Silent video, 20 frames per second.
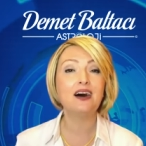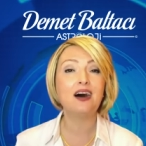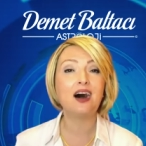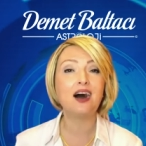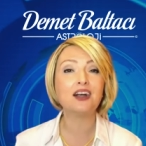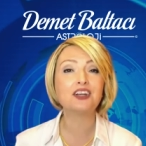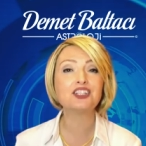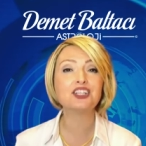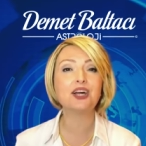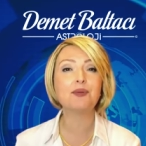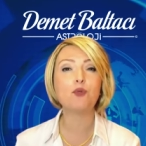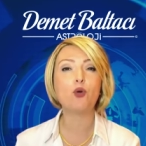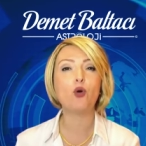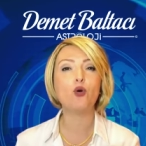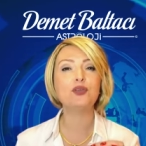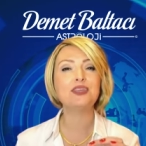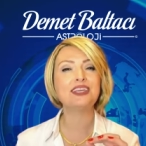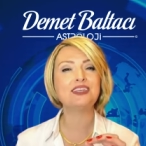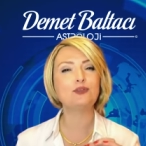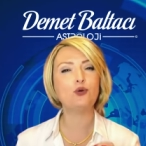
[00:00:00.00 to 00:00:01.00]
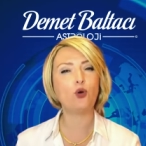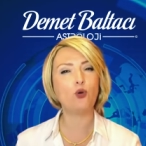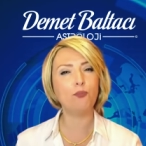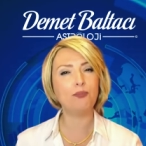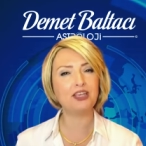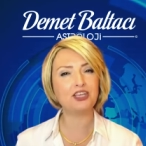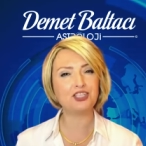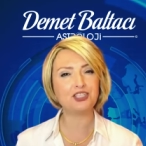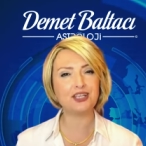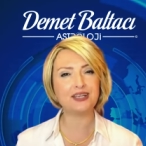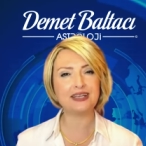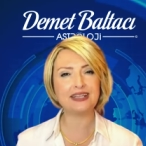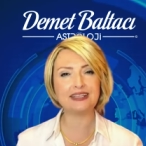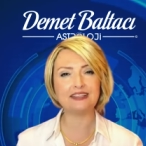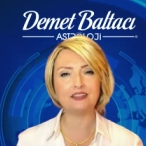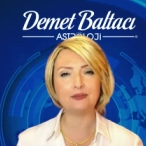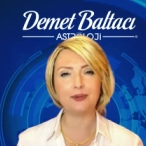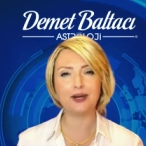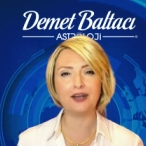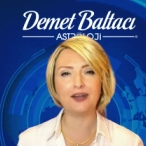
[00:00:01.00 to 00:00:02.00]
Akşam 17-15'ten
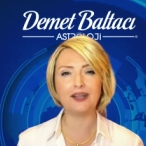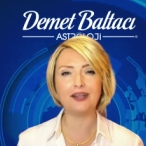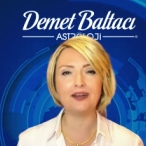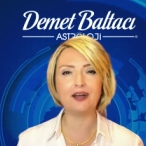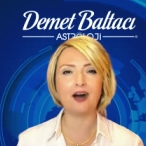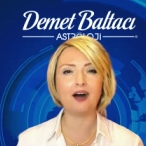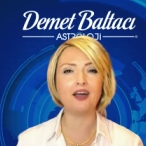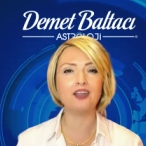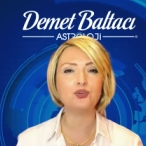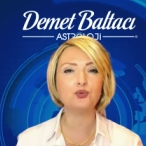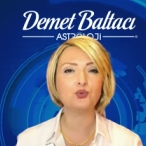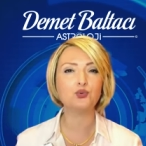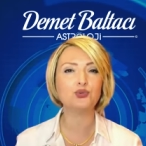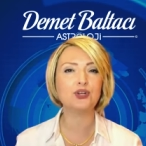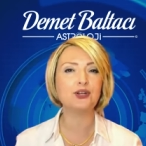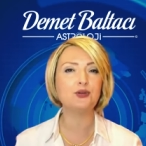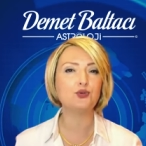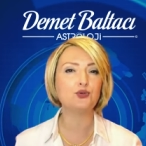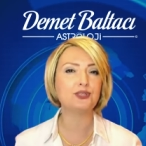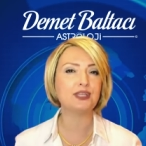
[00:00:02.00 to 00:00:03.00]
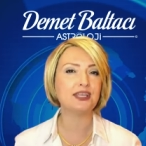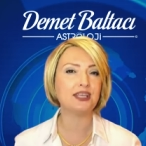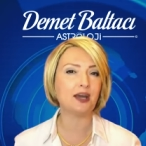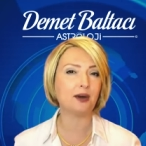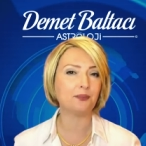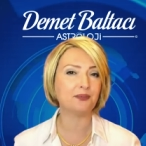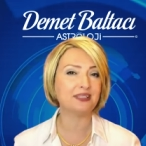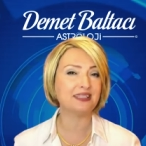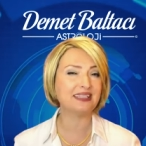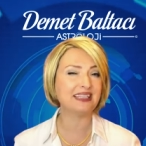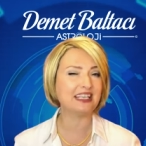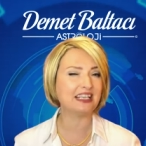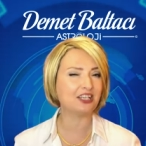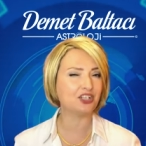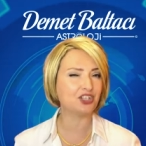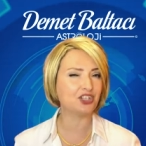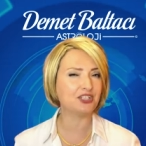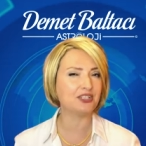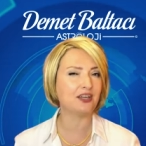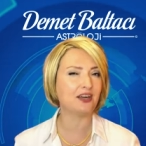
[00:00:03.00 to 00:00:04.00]
itibaren Ay Uranüs'le yaptığı dik
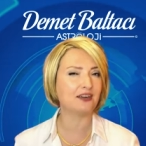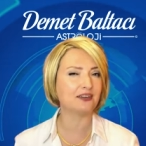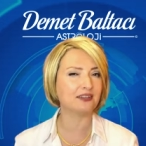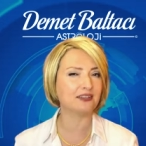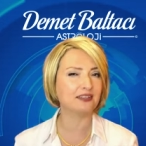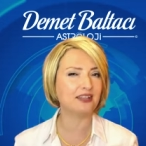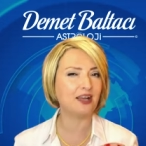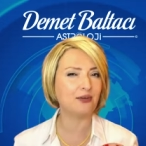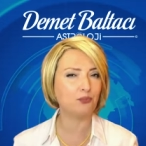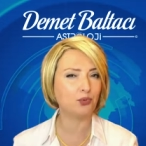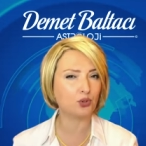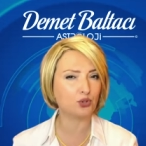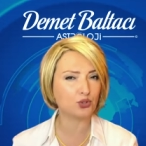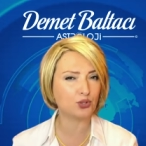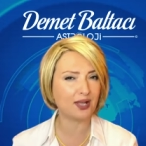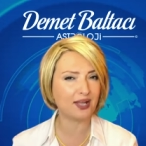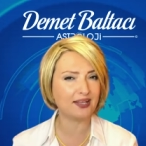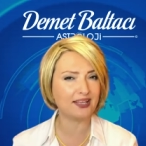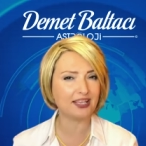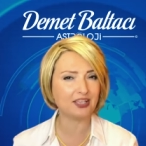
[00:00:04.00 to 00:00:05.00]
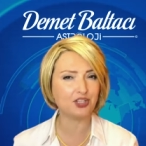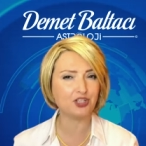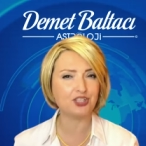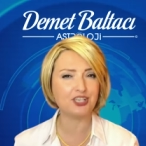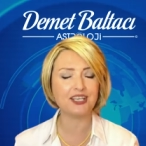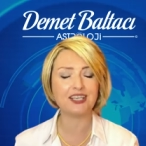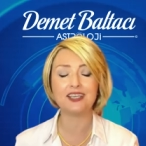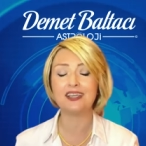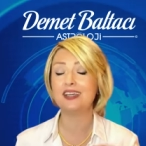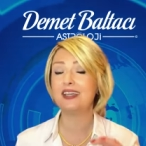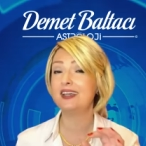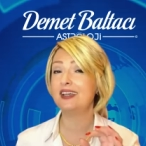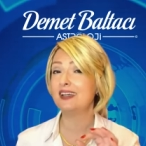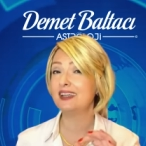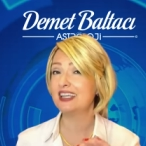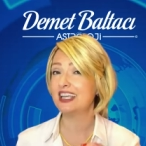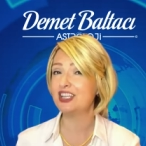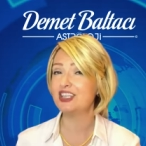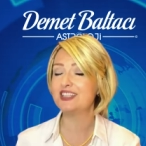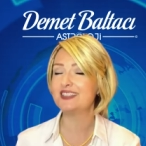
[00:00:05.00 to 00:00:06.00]
açının ardından boşluğa geçecek.
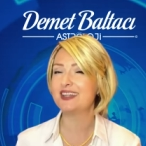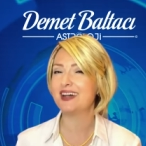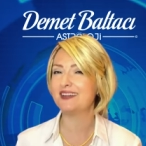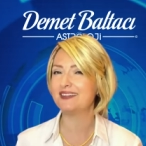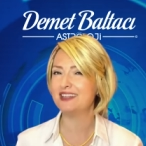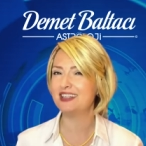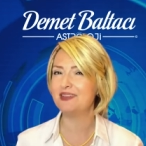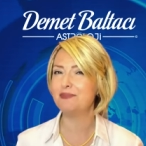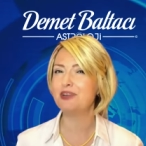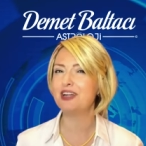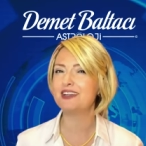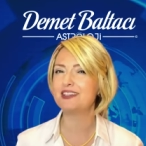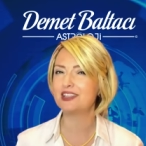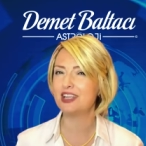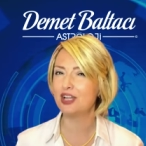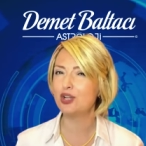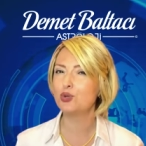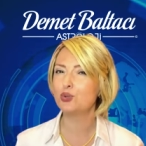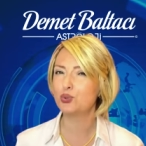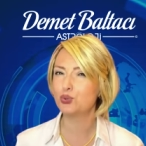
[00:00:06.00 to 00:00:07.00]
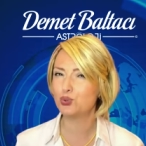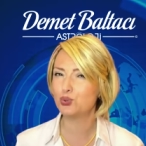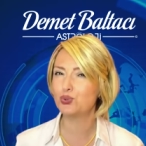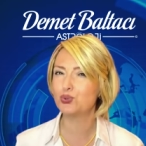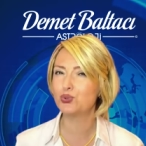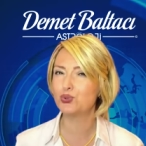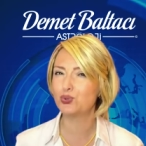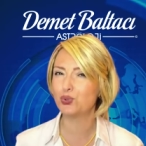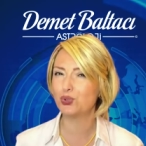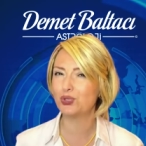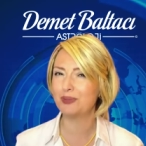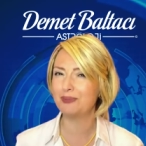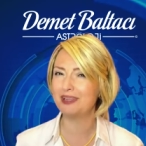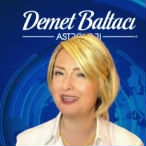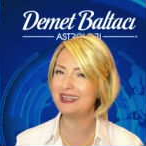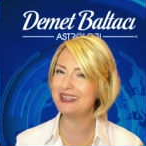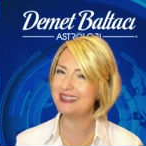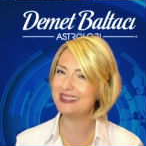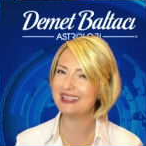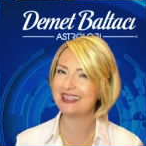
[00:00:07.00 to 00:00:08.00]
Gece saatleri biraz huzursuz
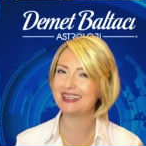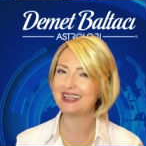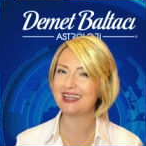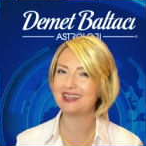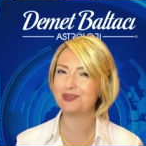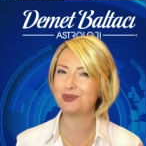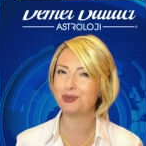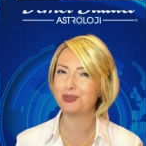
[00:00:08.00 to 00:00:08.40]
olabiliriz. Dikkatli